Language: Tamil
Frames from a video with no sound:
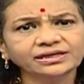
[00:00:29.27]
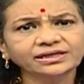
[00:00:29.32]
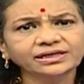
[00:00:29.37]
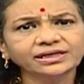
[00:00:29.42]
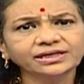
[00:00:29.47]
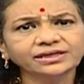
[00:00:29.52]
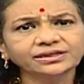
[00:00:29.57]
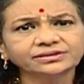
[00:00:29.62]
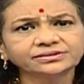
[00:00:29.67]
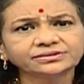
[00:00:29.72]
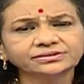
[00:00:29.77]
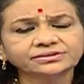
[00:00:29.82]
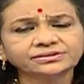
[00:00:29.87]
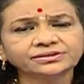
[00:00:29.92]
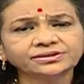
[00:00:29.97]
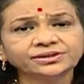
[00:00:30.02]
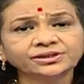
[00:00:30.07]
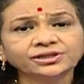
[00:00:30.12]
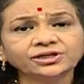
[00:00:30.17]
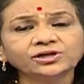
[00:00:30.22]
கட்டிகள்
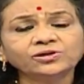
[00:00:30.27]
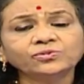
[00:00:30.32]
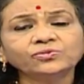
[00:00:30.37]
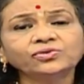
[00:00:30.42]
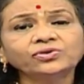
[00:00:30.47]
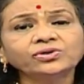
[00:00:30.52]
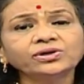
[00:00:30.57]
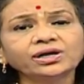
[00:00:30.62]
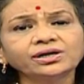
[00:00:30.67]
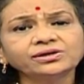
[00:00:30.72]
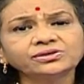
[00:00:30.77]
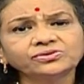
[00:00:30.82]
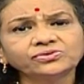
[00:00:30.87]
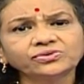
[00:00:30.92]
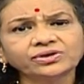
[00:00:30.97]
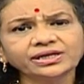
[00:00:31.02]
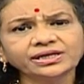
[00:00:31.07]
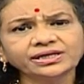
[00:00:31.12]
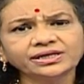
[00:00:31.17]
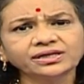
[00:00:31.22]
மூணாவது
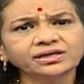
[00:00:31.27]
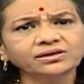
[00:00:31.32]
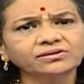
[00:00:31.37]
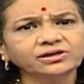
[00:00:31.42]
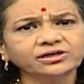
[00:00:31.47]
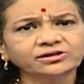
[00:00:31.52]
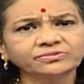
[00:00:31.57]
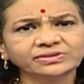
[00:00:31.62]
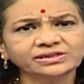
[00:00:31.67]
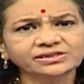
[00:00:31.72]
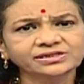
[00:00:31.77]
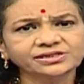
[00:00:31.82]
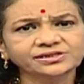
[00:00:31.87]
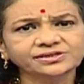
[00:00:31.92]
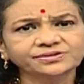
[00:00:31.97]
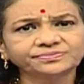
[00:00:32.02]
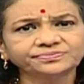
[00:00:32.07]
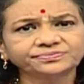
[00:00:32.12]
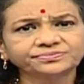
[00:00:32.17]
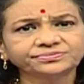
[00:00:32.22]
குறை இர்ரெகுலர் மென்சஸ்